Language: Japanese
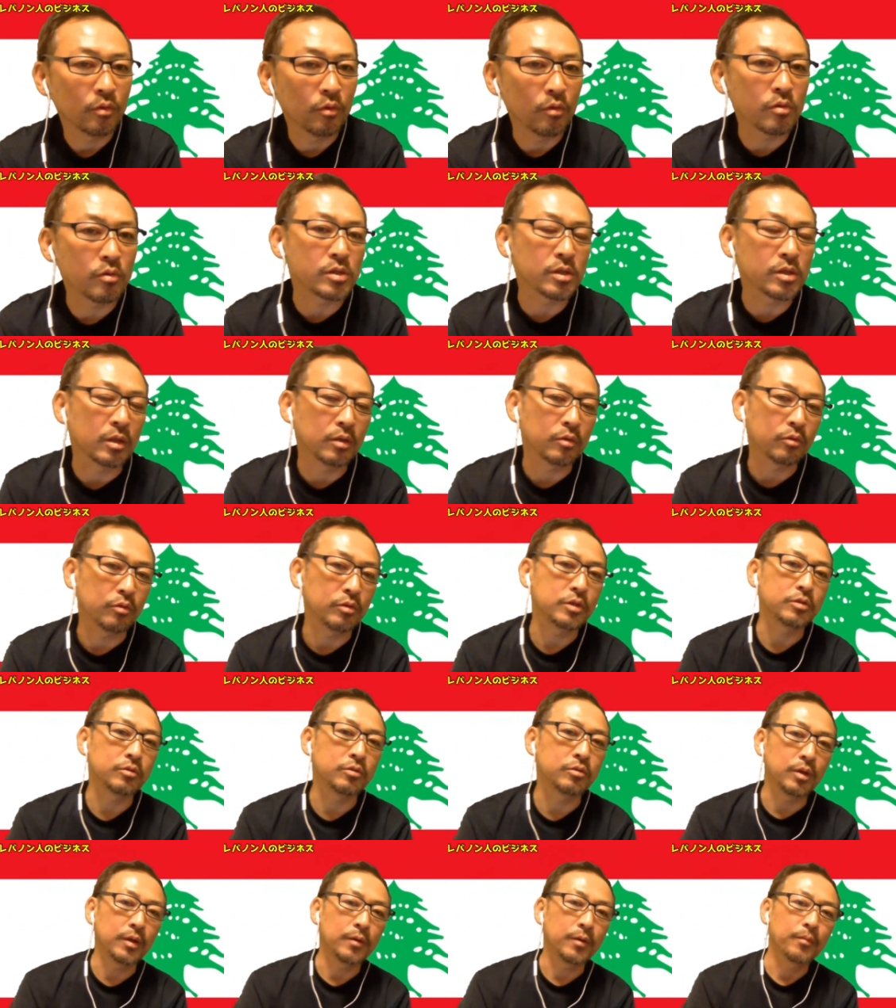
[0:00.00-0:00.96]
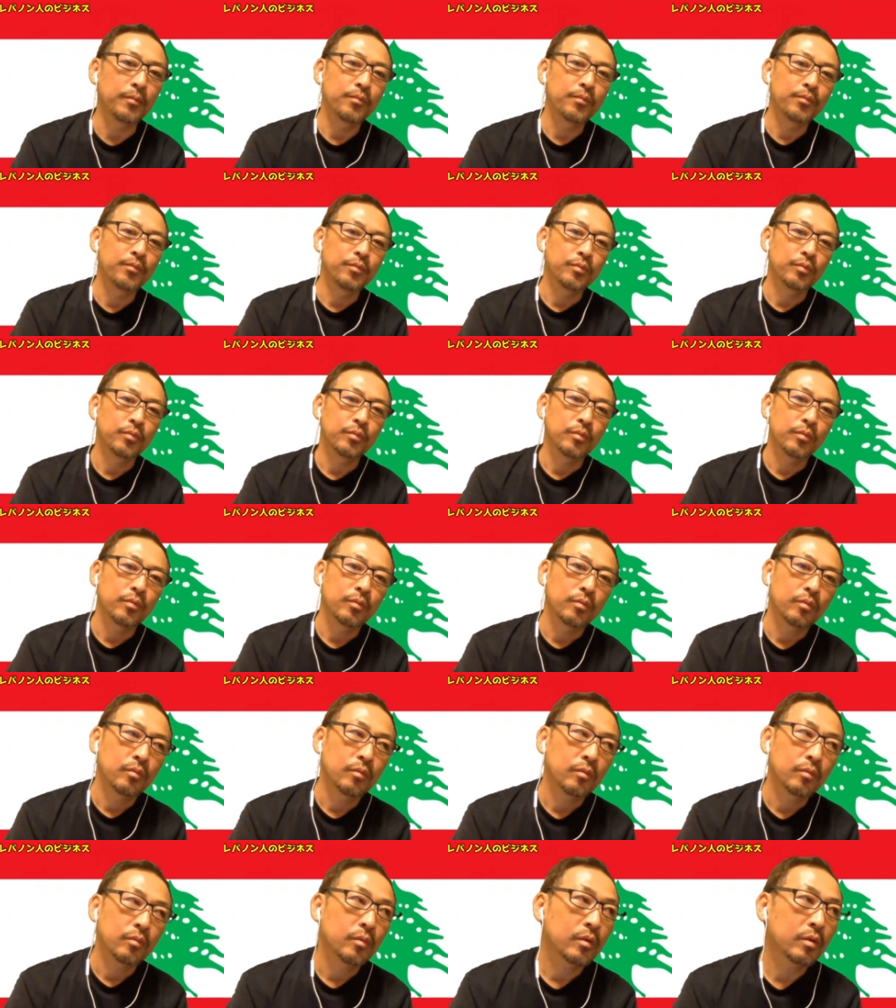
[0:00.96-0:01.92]
奥さんと一緒に。
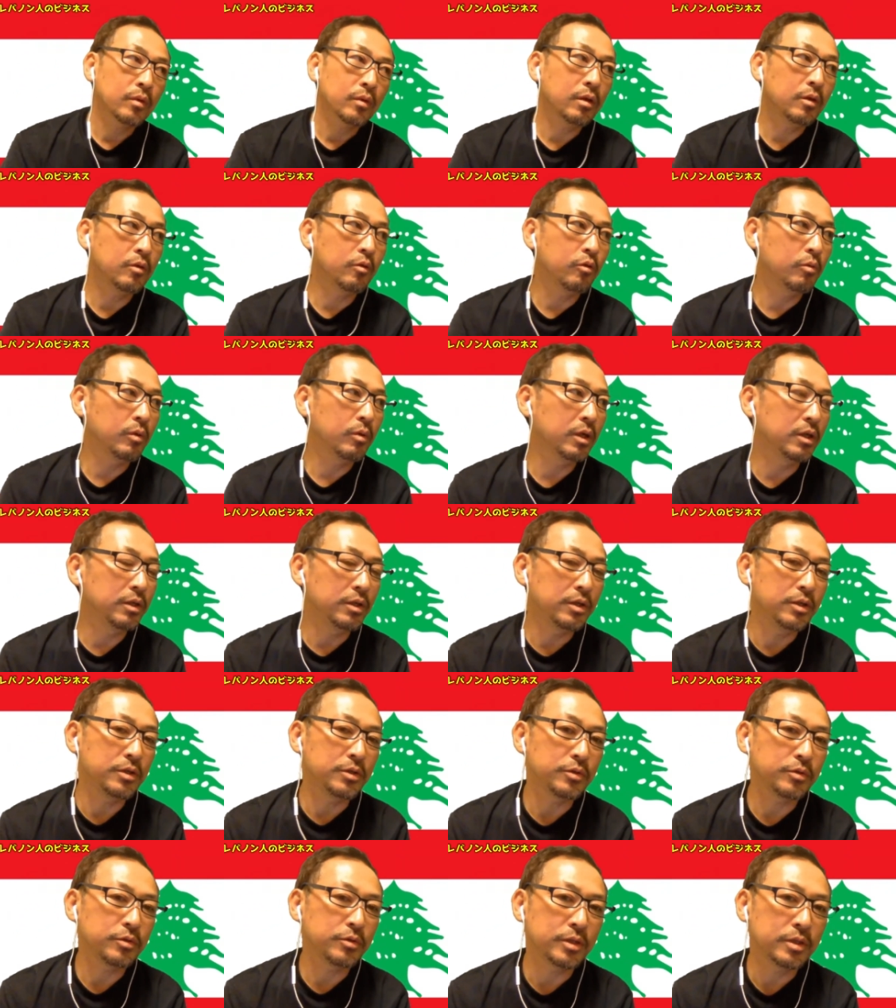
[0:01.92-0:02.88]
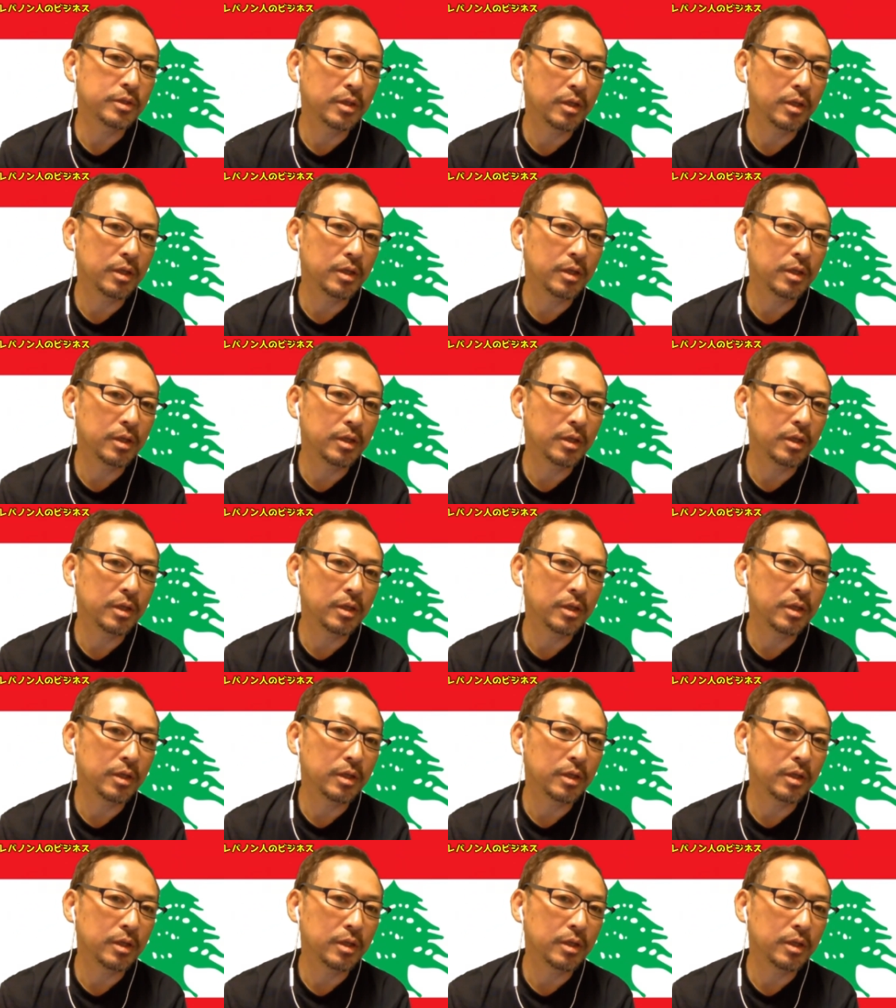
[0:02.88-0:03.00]
で、ドバイに移住